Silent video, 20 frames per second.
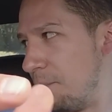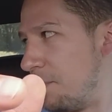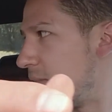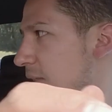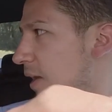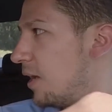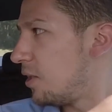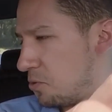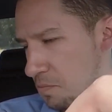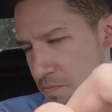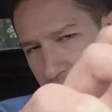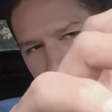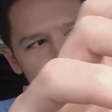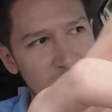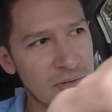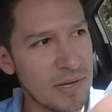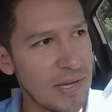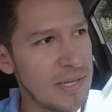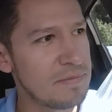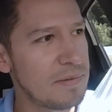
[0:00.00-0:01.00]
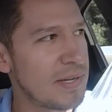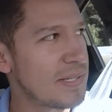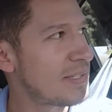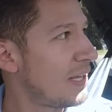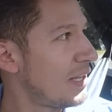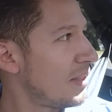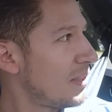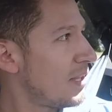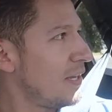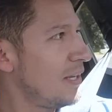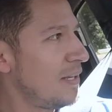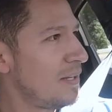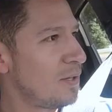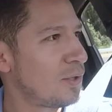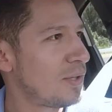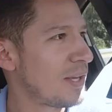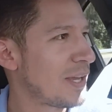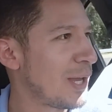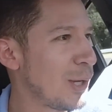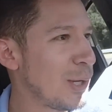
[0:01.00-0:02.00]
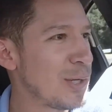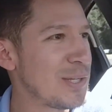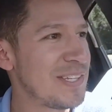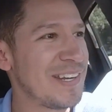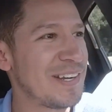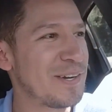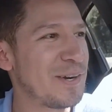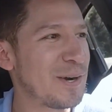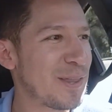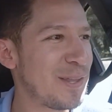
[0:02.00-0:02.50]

La mitad de tu peso, que es bastante, no te quiero decir